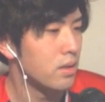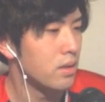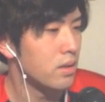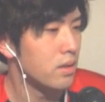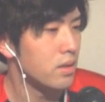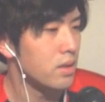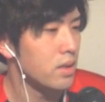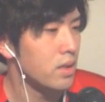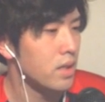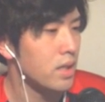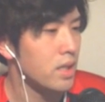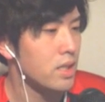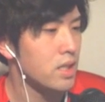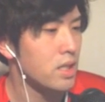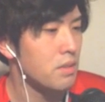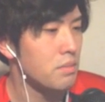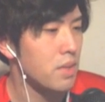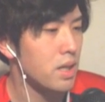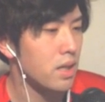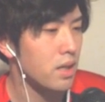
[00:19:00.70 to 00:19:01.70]
2対1
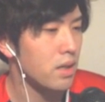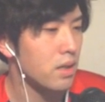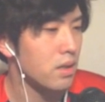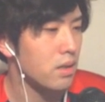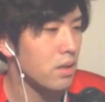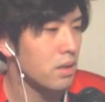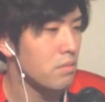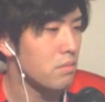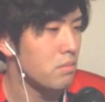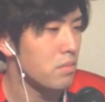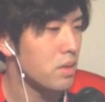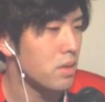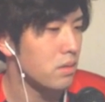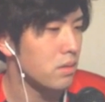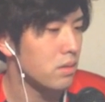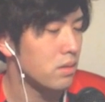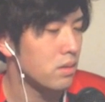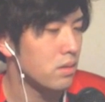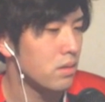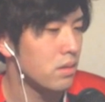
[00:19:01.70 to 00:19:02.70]
で負けてま
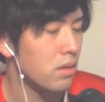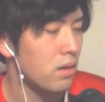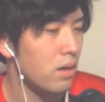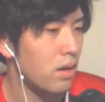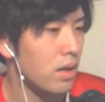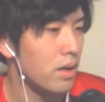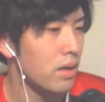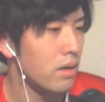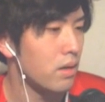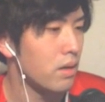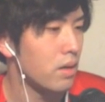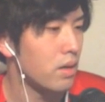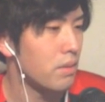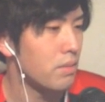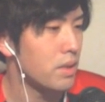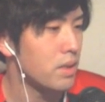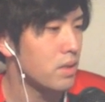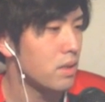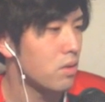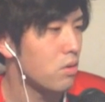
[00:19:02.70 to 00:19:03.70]
す、はい、
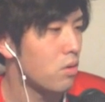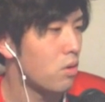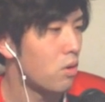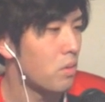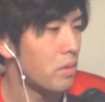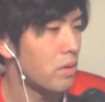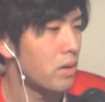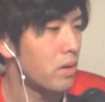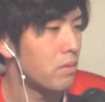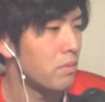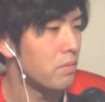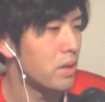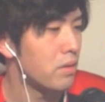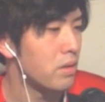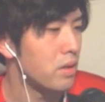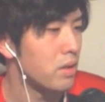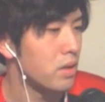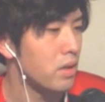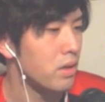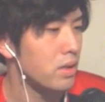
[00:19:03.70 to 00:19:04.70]
エビッセル神戸は
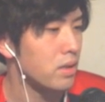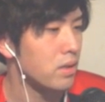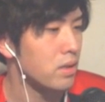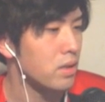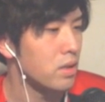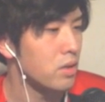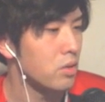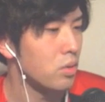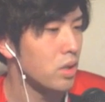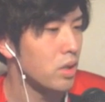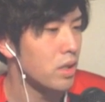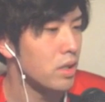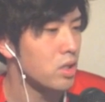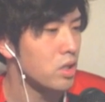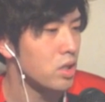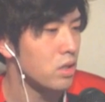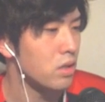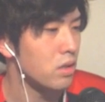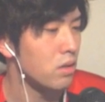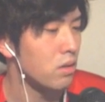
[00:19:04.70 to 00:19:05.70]
ベルディ川崎に4対
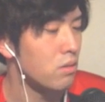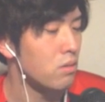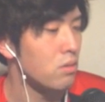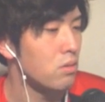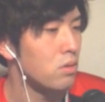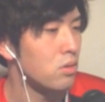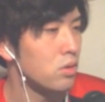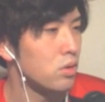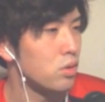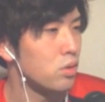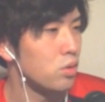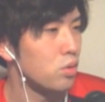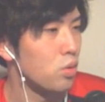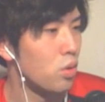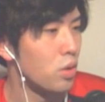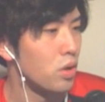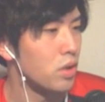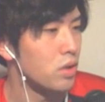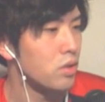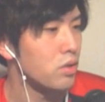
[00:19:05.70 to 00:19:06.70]
1おーす
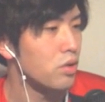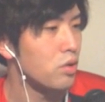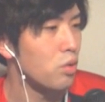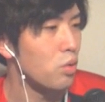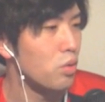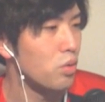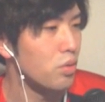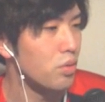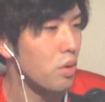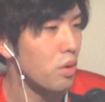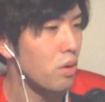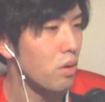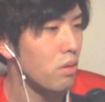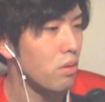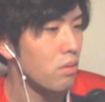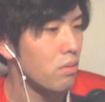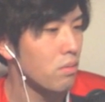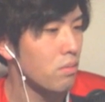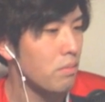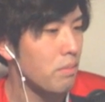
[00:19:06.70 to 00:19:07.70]
ごいです4点
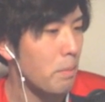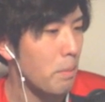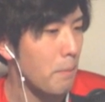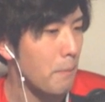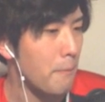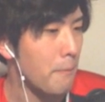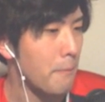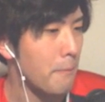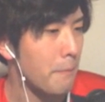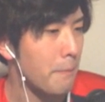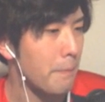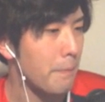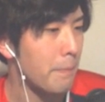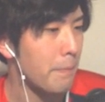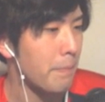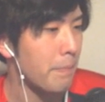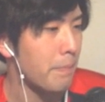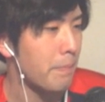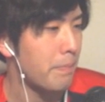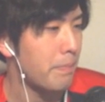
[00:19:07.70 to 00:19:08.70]
うん
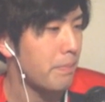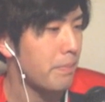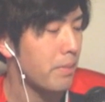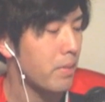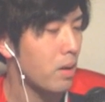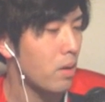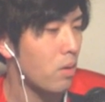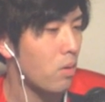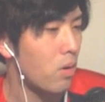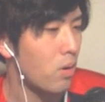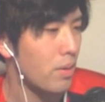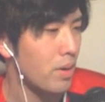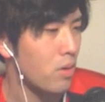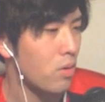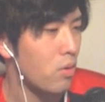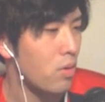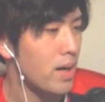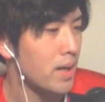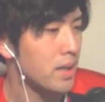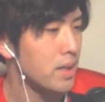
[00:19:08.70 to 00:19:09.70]
神戸
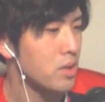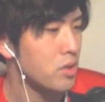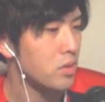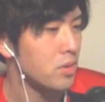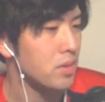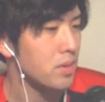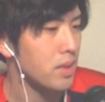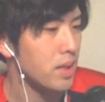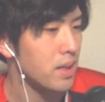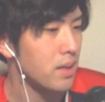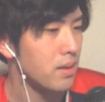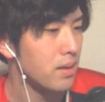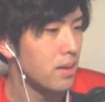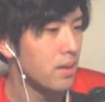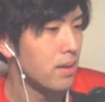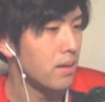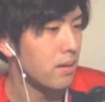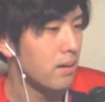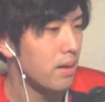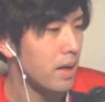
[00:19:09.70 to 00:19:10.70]
怖いねちょっとね
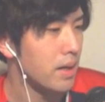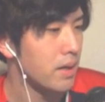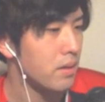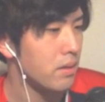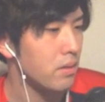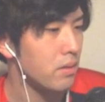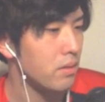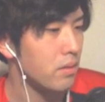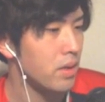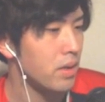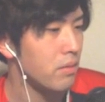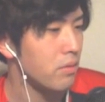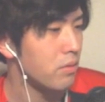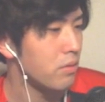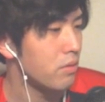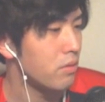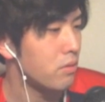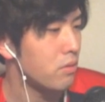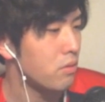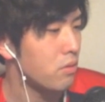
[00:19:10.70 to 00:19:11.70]
はい。ということで、
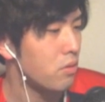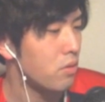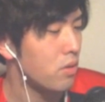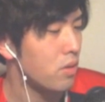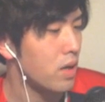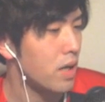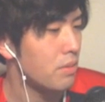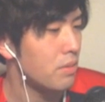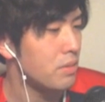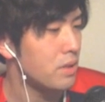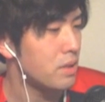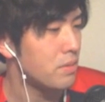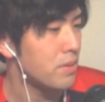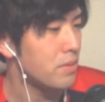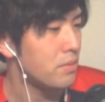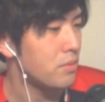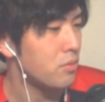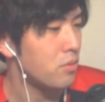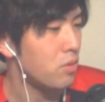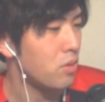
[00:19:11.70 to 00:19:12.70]
福岡、アビスパ
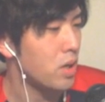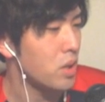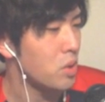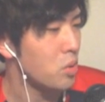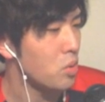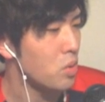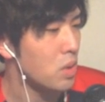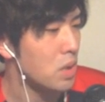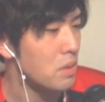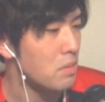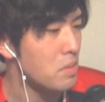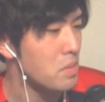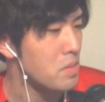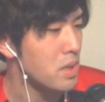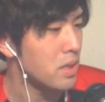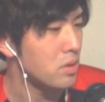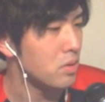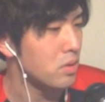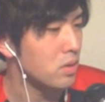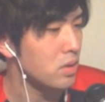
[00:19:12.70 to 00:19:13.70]
福岡、横浜
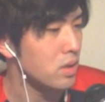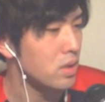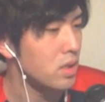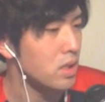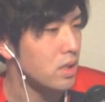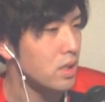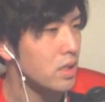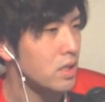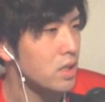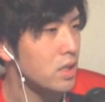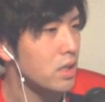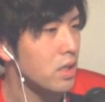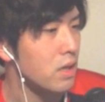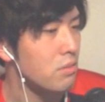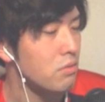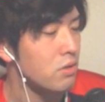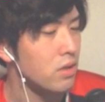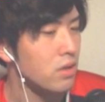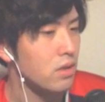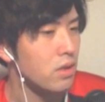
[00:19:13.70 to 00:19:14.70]
マリノスに2対1で
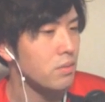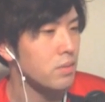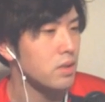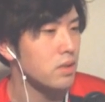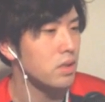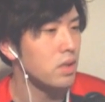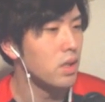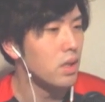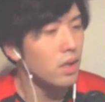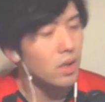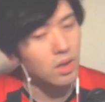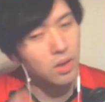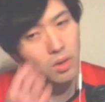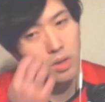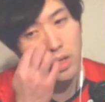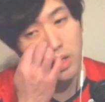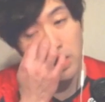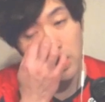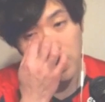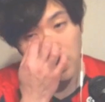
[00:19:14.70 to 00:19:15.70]
敗れてます。
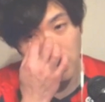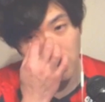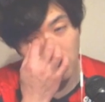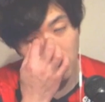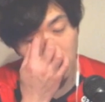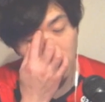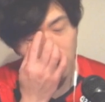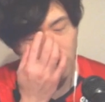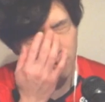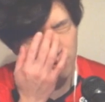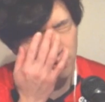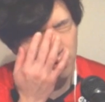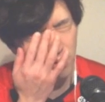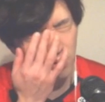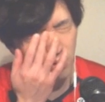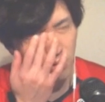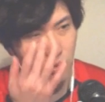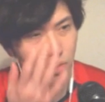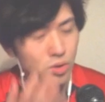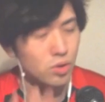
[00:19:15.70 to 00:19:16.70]
これね、ちょっ
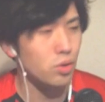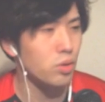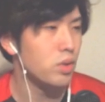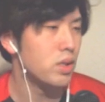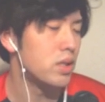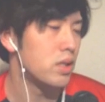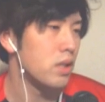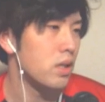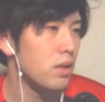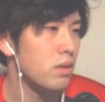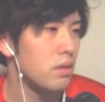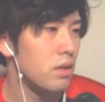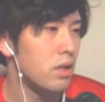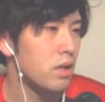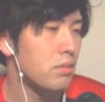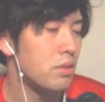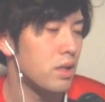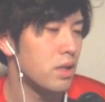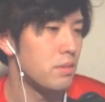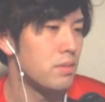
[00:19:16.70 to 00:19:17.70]
と上位勢
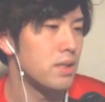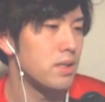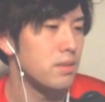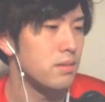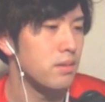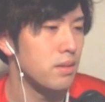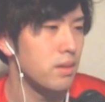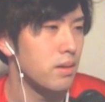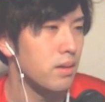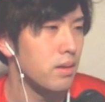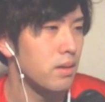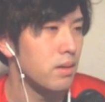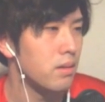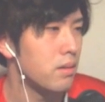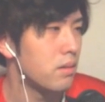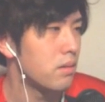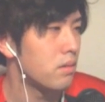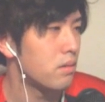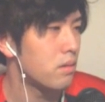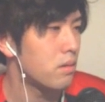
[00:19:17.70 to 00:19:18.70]
敗れてますんで、
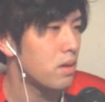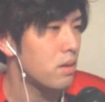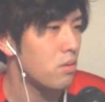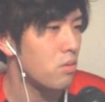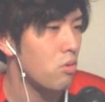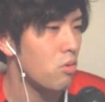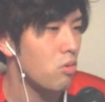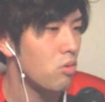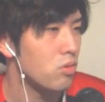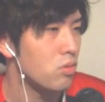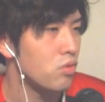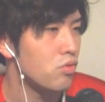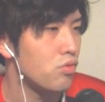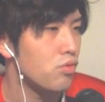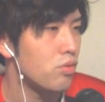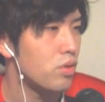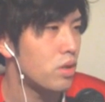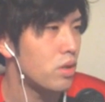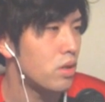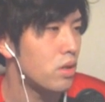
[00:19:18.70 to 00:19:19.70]
結構
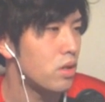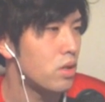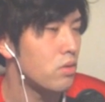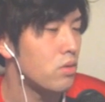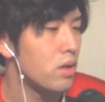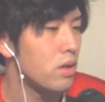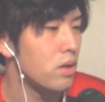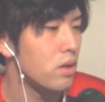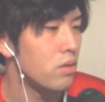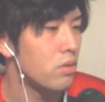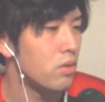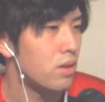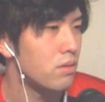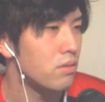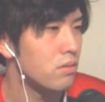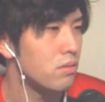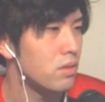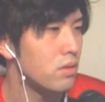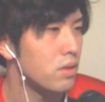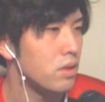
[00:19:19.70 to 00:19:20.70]
順位的には変動あ
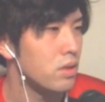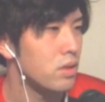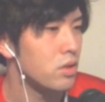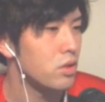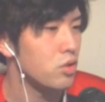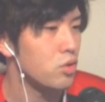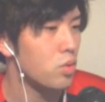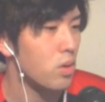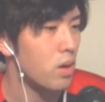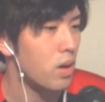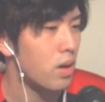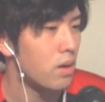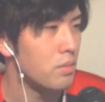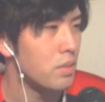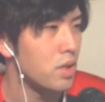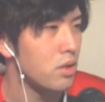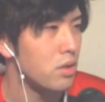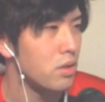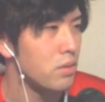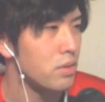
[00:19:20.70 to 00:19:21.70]
るんではないでしょうか。
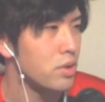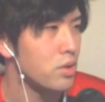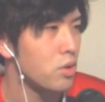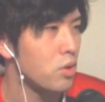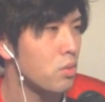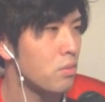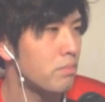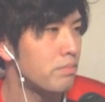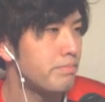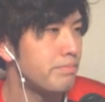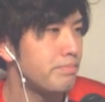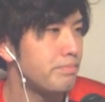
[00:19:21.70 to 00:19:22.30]
見ていきましょう。